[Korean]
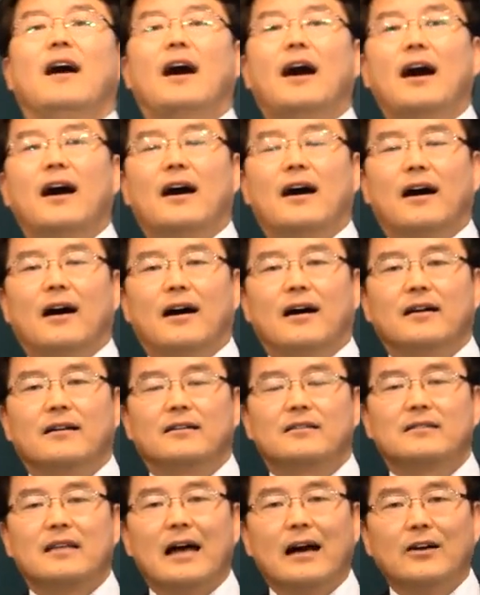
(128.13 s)
아하
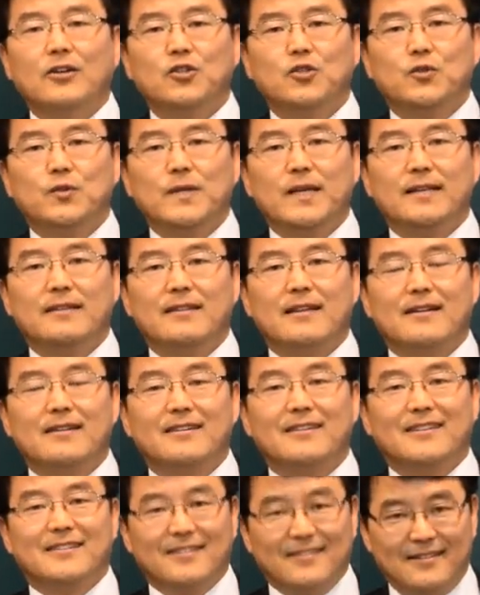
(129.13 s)
상충이 있다는
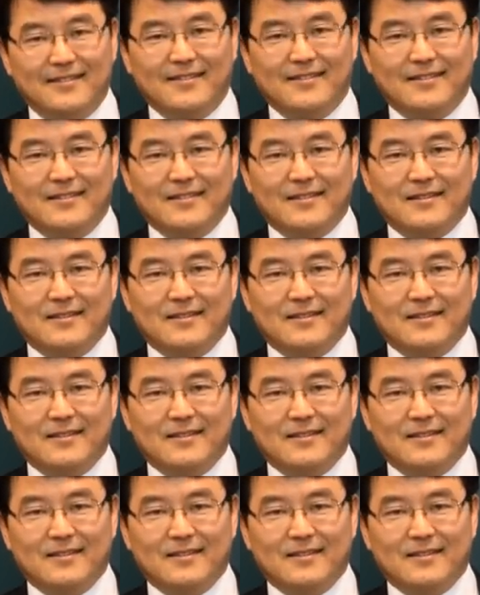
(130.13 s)
것은